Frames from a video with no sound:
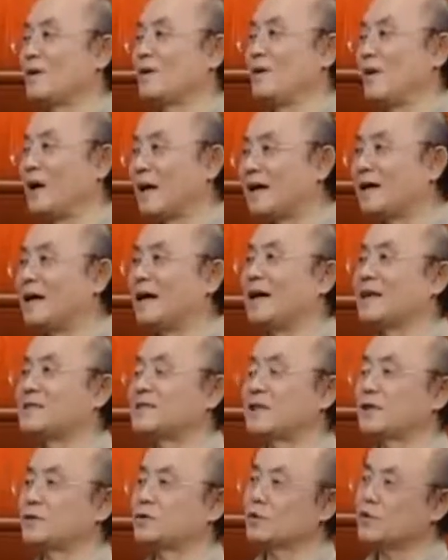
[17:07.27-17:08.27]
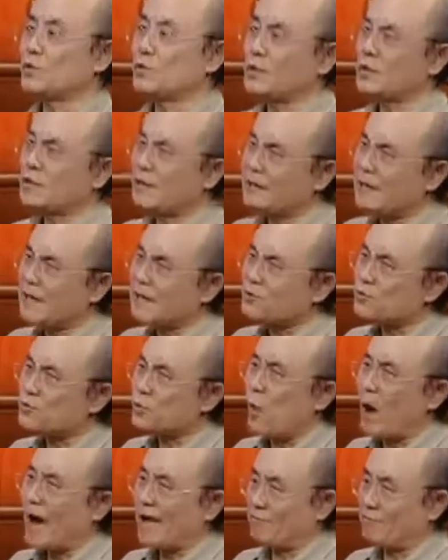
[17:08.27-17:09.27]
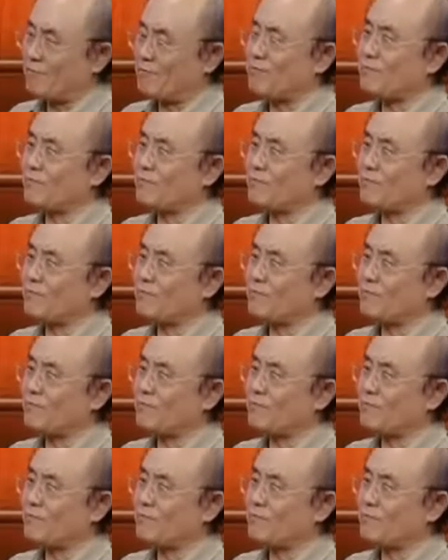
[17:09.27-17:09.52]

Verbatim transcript: 花哎，这个就是因为它太软。